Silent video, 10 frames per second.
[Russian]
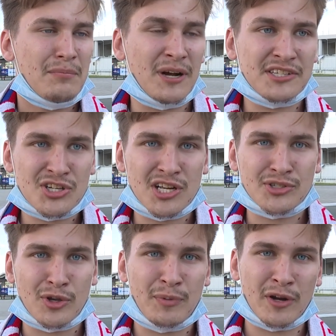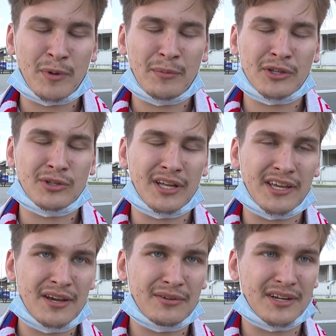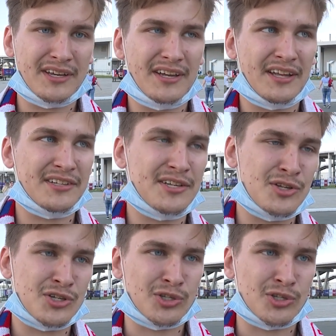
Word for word: одержала свою первую победу на Евро, и я надеюсь,